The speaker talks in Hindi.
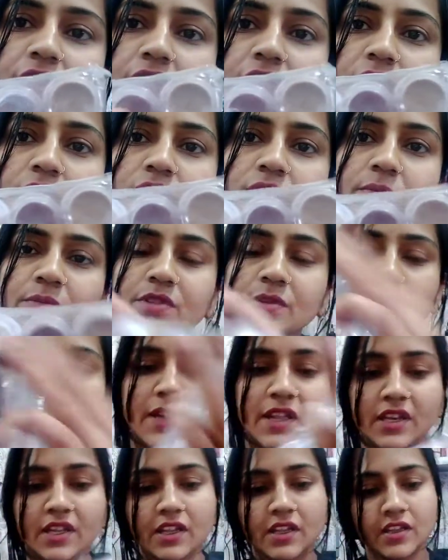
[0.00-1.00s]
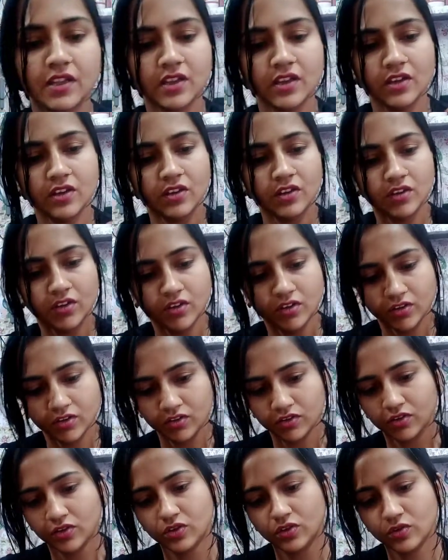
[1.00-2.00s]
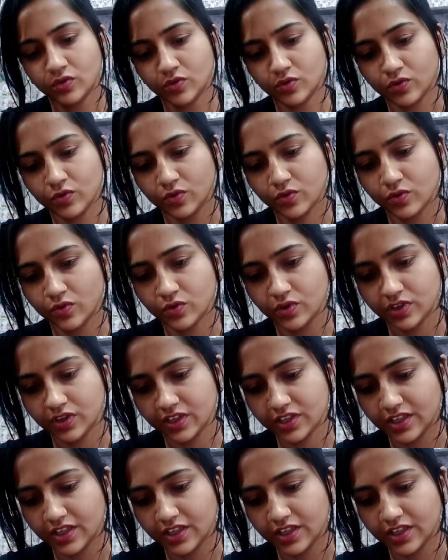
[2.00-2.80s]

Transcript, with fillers: कर रही हूँ सबसे पहले तो